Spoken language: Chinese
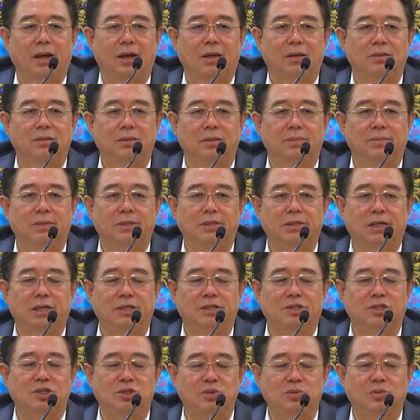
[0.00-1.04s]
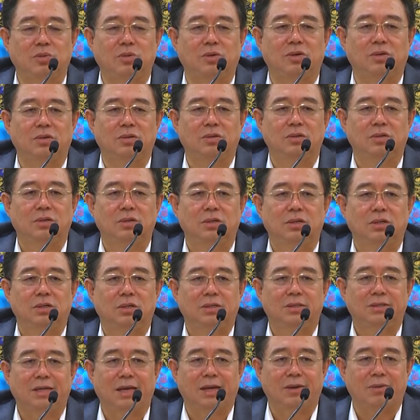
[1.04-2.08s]
啊。那么在植物、
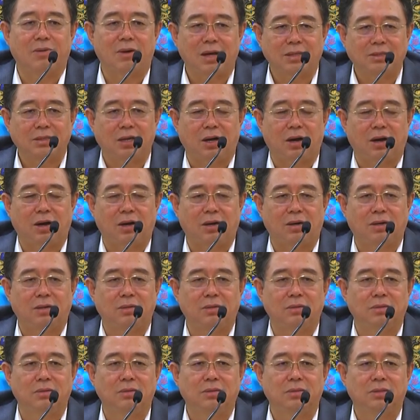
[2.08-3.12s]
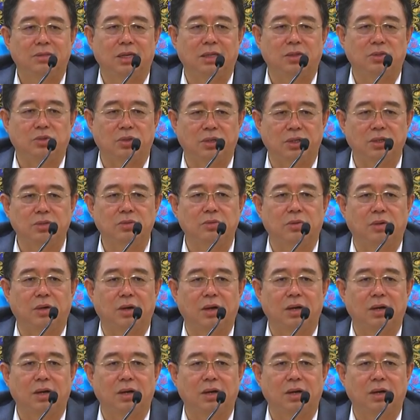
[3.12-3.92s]
在花草、在水